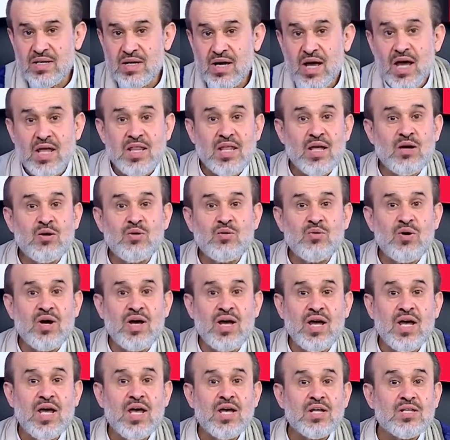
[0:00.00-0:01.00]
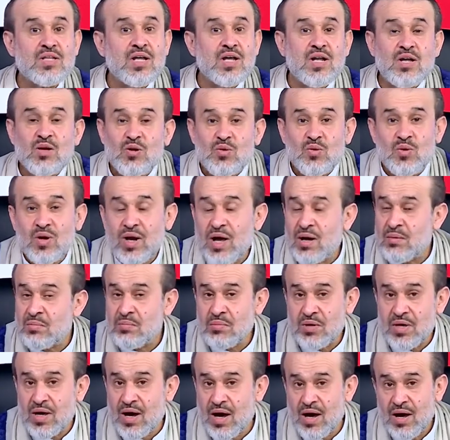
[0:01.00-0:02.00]
هذا هو طريق
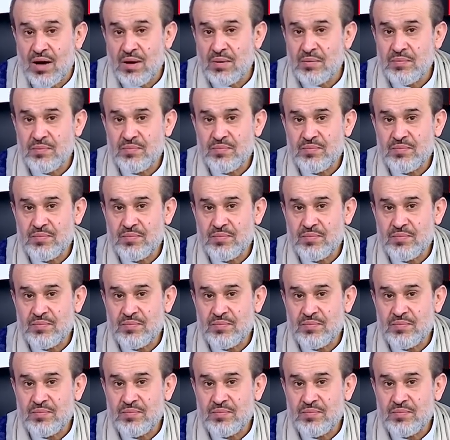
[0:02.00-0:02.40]
الانبياء